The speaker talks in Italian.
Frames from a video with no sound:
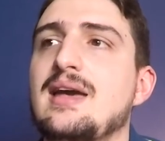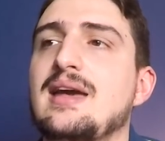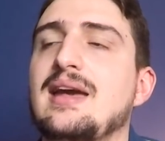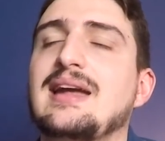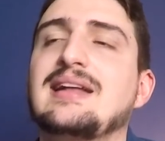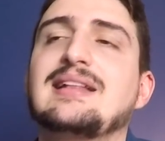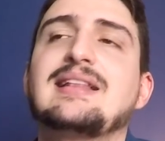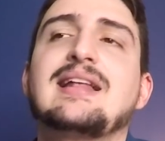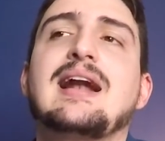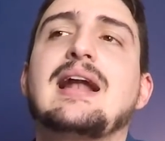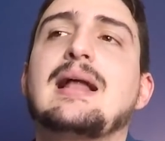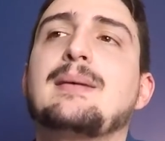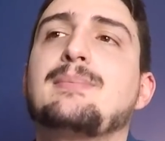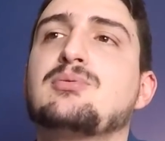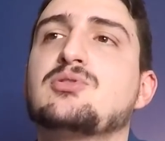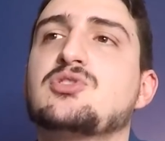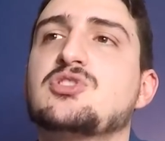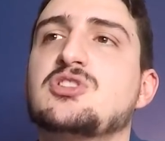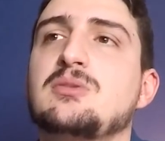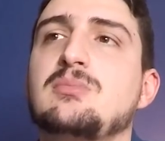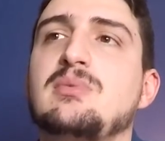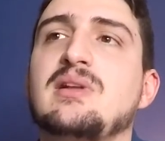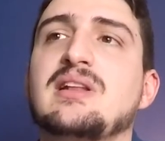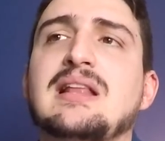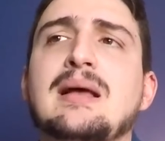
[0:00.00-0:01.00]
e darà la
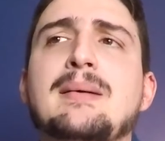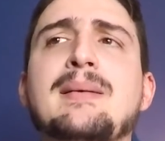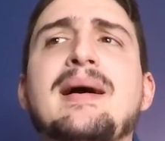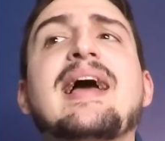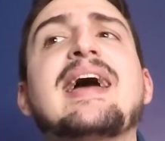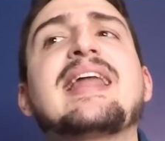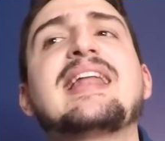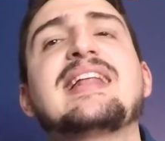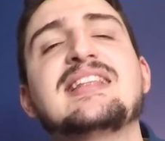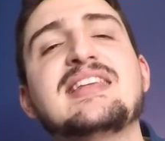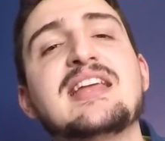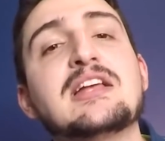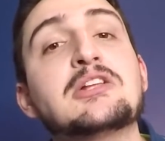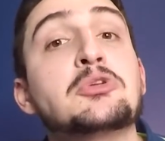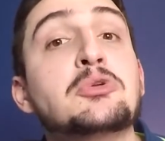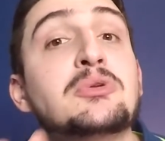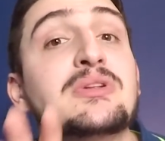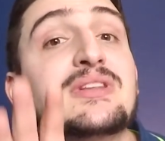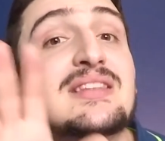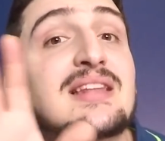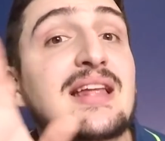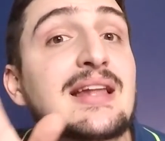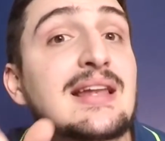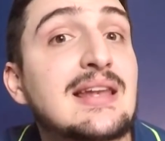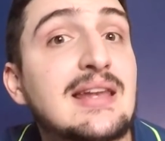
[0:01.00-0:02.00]
possibilità magari dietro
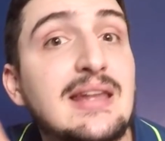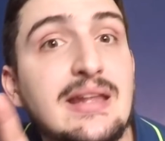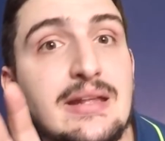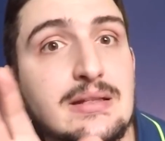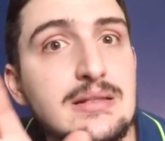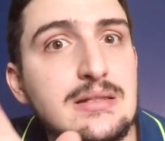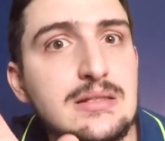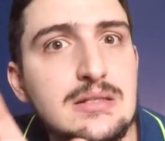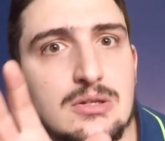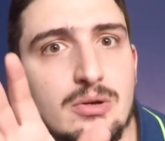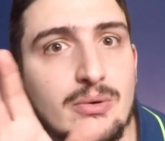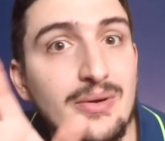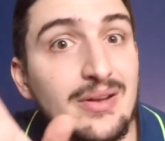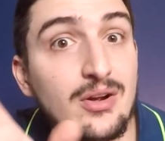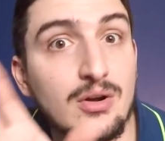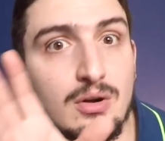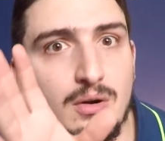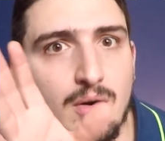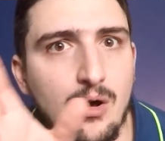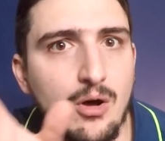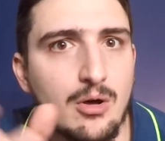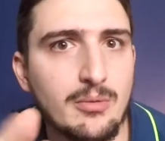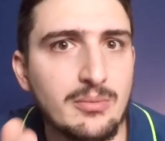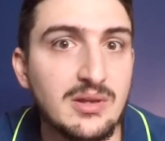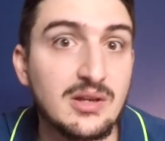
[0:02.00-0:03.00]
l'indennizzo
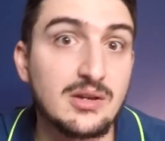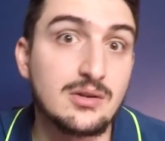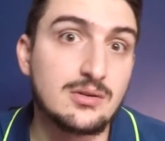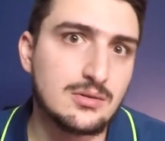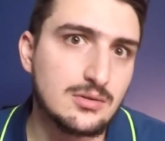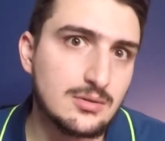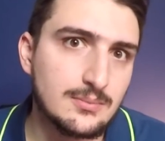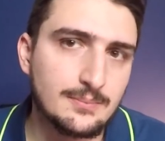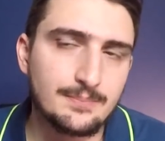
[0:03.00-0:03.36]
economico,